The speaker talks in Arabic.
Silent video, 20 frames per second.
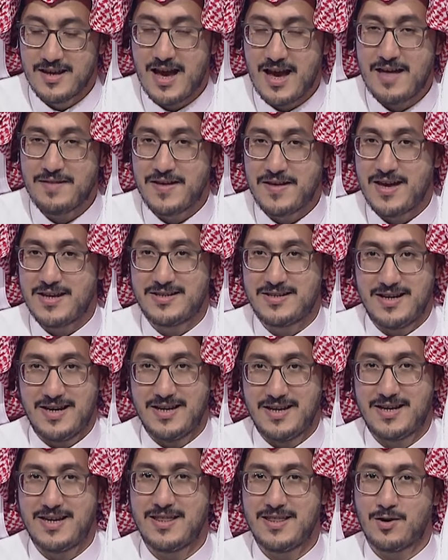هذه ايش
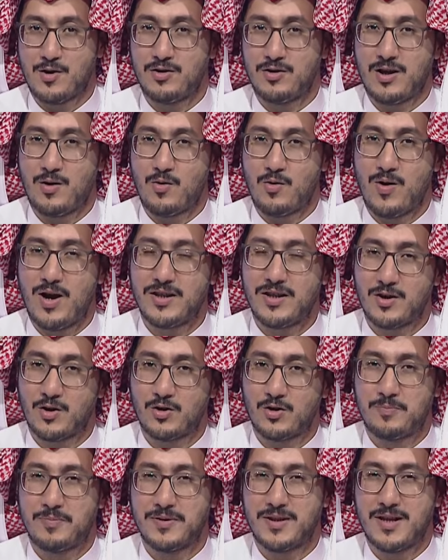يعني كذا قلت اول واحده
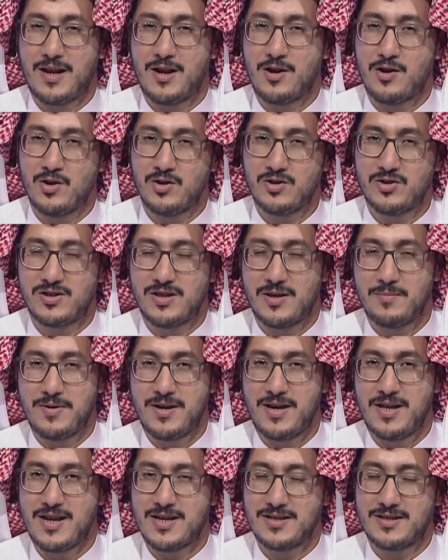قلت بدل النص
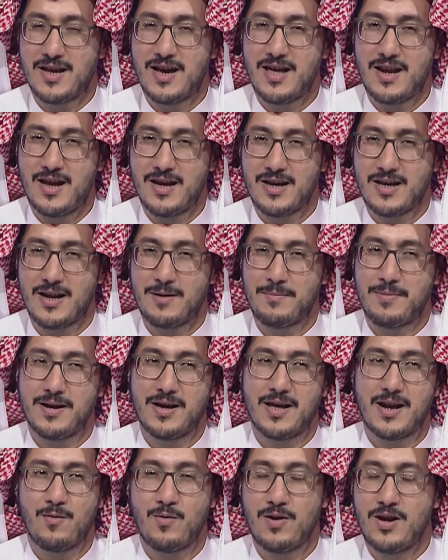يمين يسار حقره
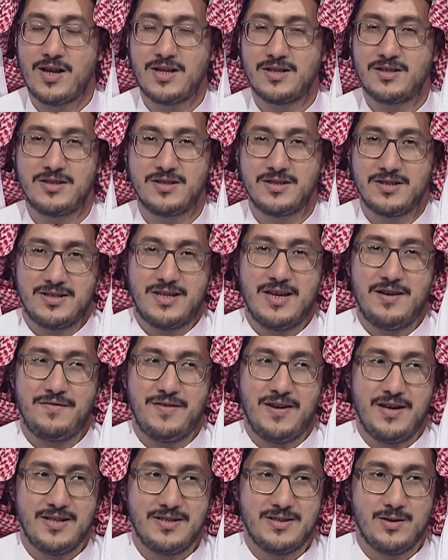بقره ولا ايش
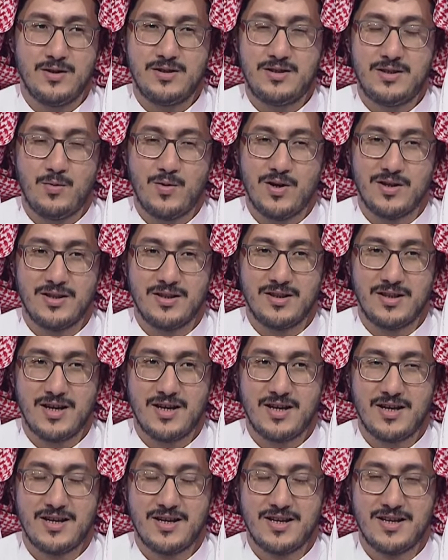كيف يعني ايش سويت انت؟